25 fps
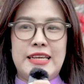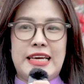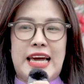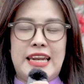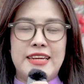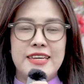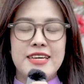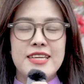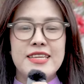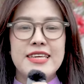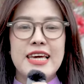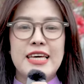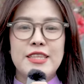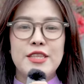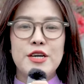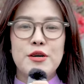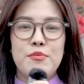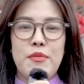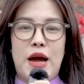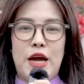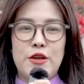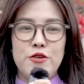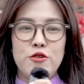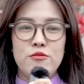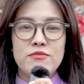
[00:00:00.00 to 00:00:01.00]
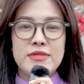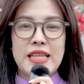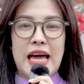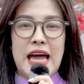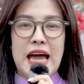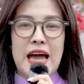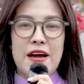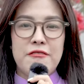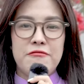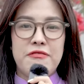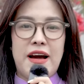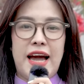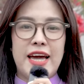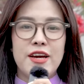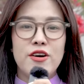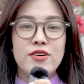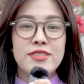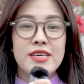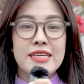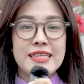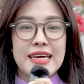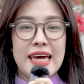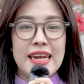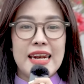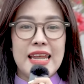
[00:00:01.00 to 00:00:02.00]
ngành kinh doanh thương mại chúng ta phải có
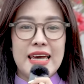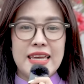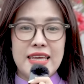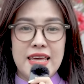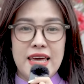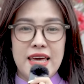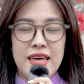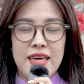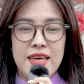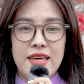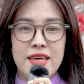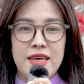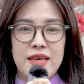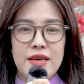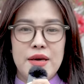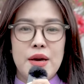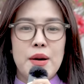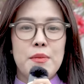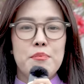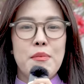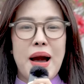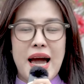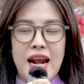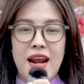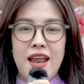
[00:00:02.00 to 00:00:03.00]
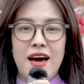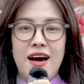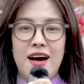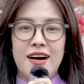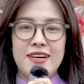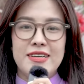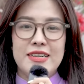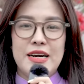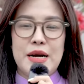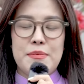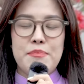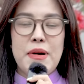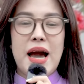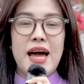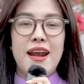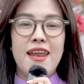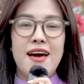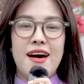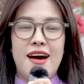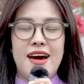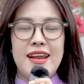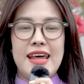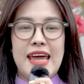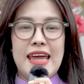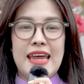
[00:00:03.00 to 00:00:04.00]
tính cách là gì? 3L. 3L
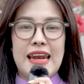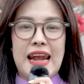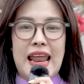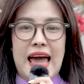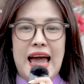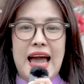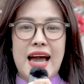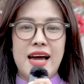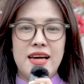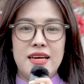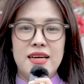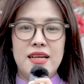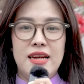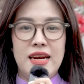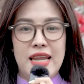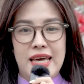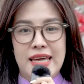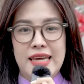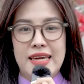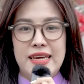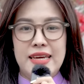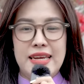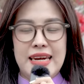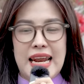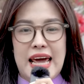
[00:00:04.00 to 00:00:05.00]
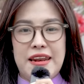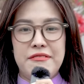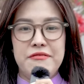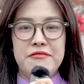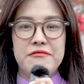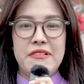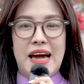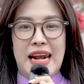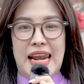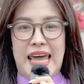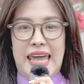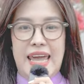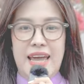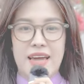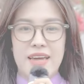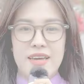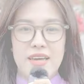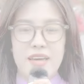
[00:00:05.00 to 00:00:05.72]
ở đây là lì, lanh và lẹ.